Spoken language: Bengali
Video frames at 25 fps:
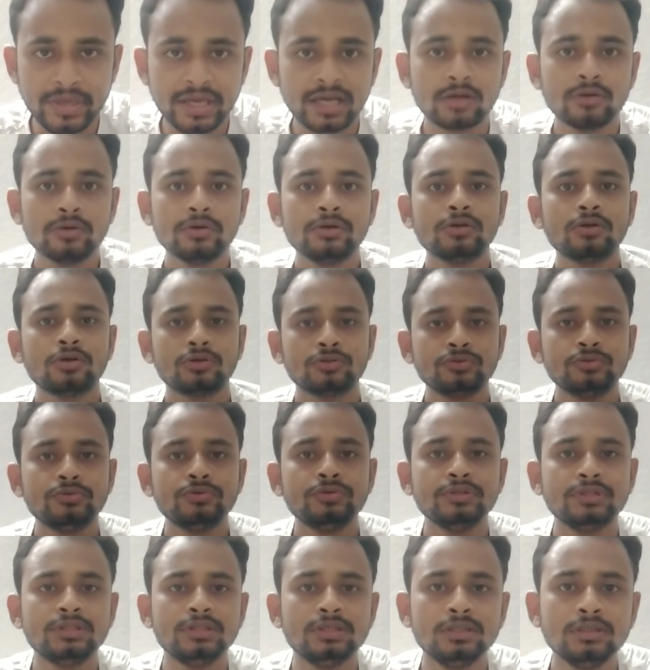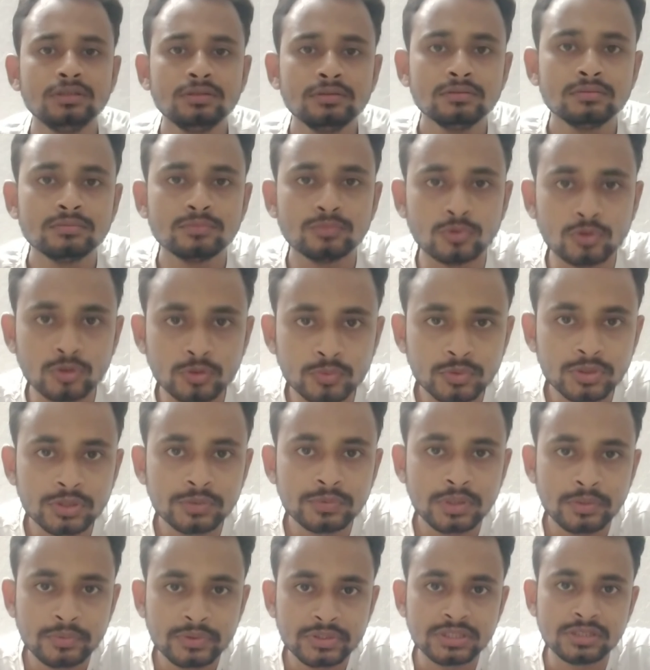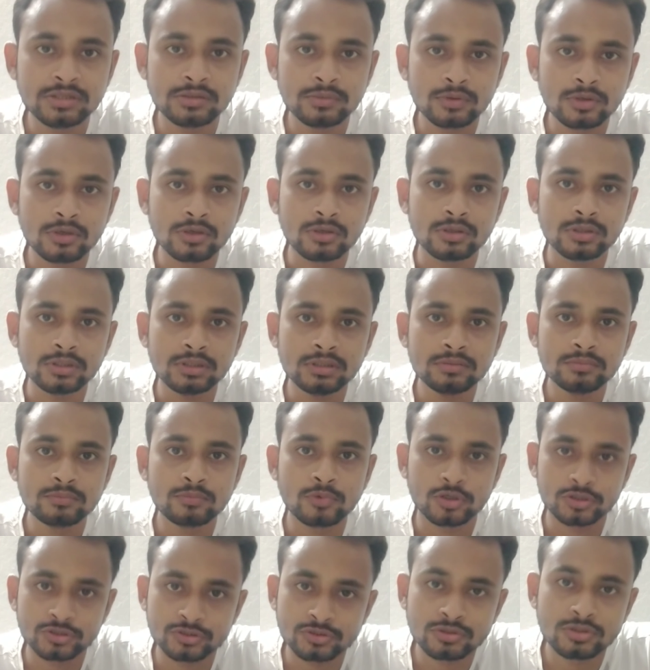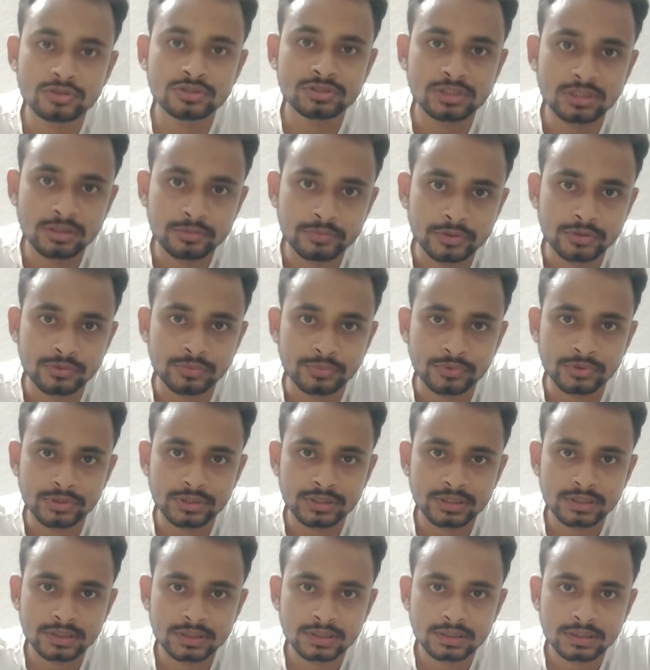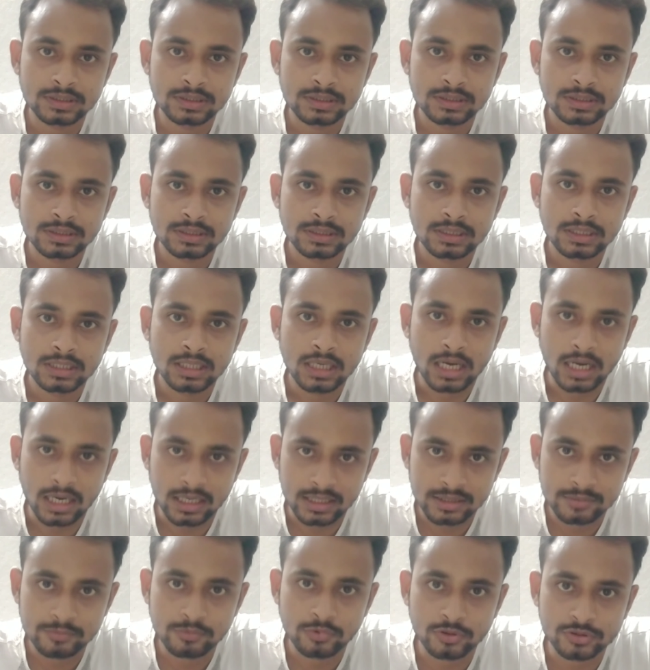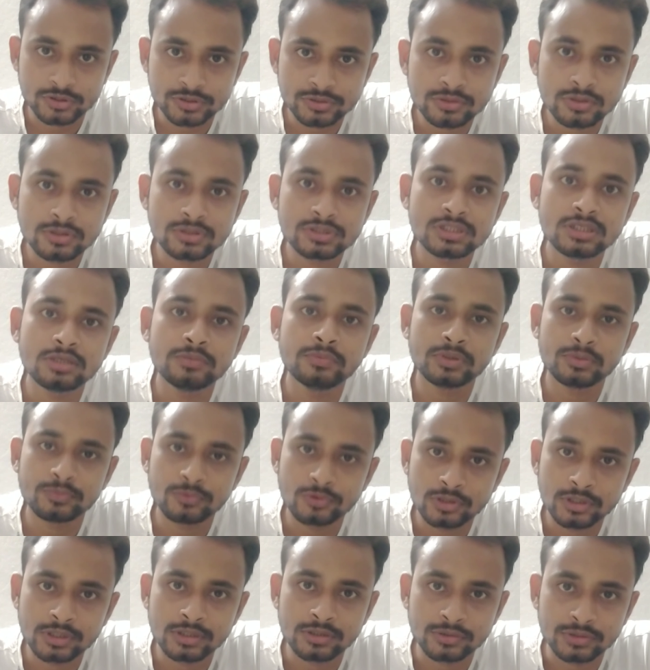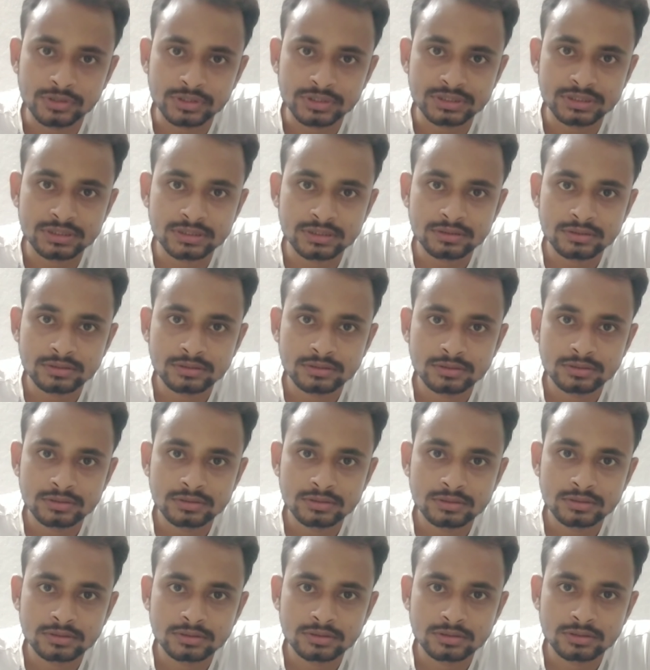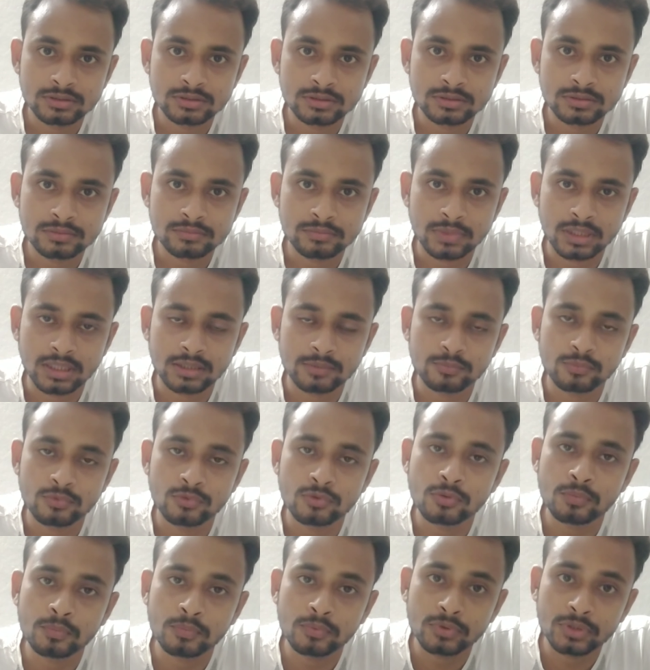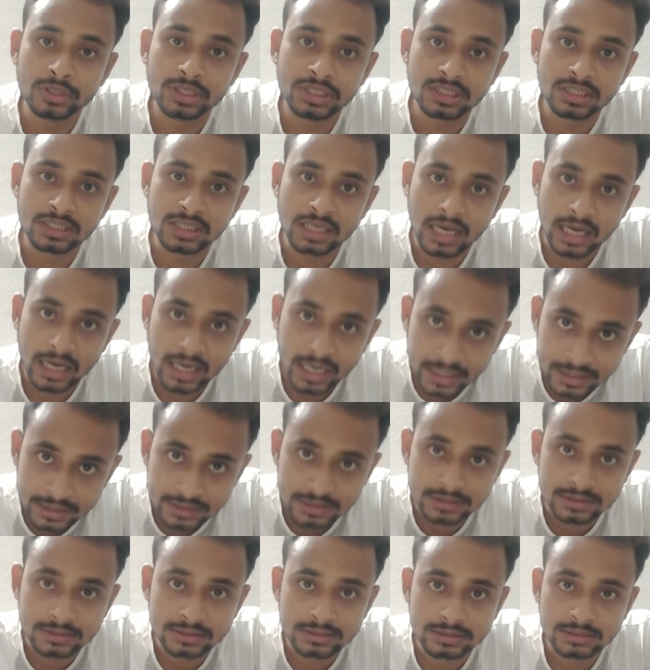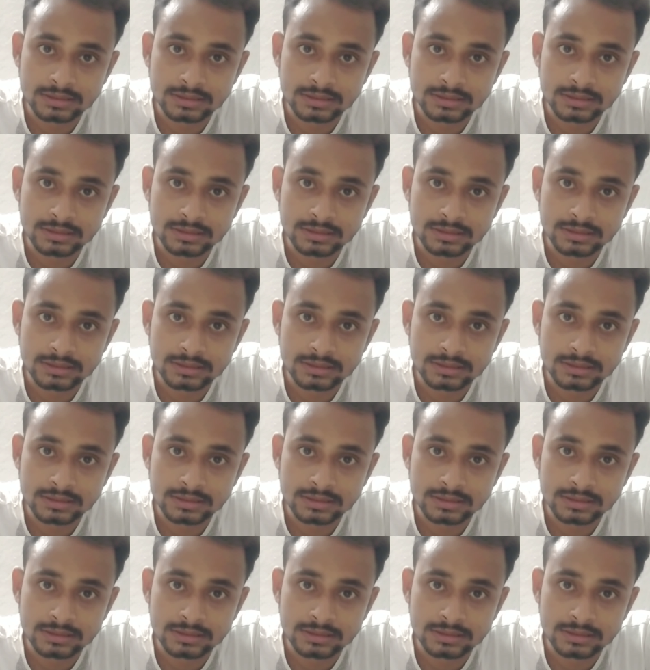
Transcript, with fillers: ম্যাকাওয়ের অর্থনীতি পুরোপুরিভাবে নির্ভর করে পর্যটন শিল্পের উপরে আর এই পর্যটন শিল্পের মূলে রয়েছে মানে পুরোপুরি টাই